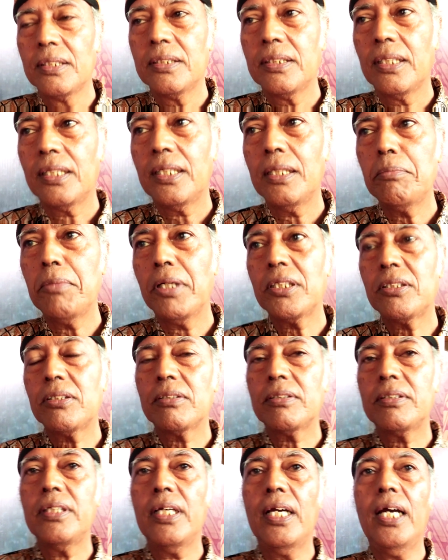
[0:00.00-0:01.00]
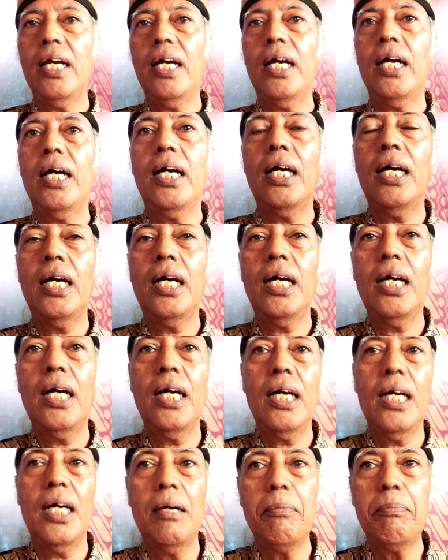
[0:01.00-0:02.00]
Jadi maksudnya
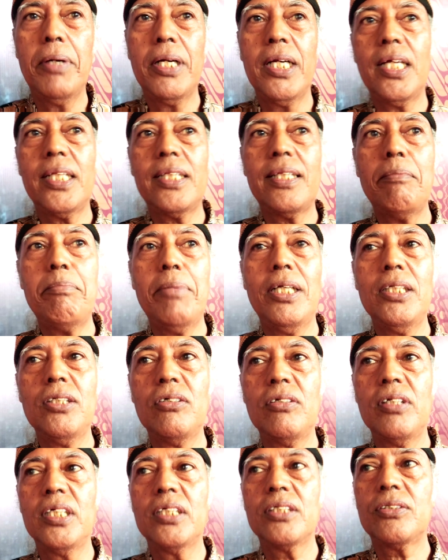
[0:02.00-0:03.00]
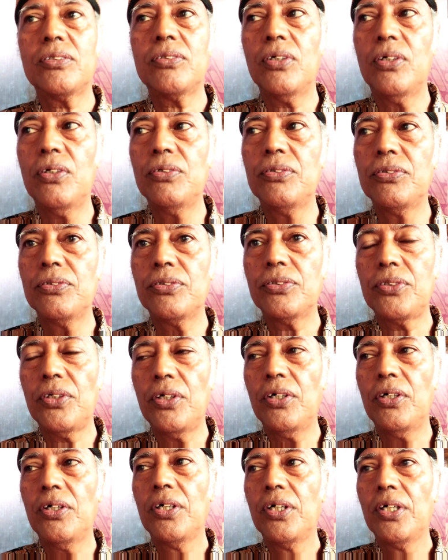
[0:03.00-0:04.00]
uh, penetapan UNESCO
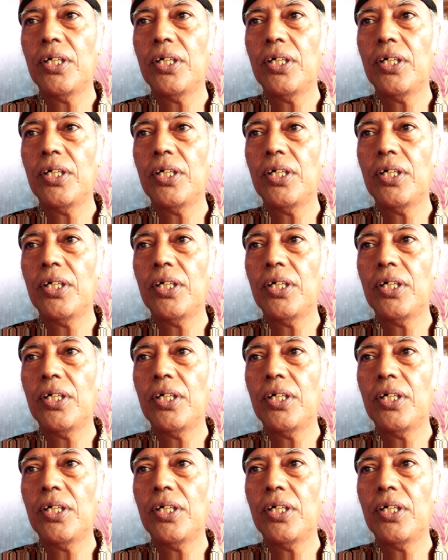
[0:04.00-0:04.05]
untuk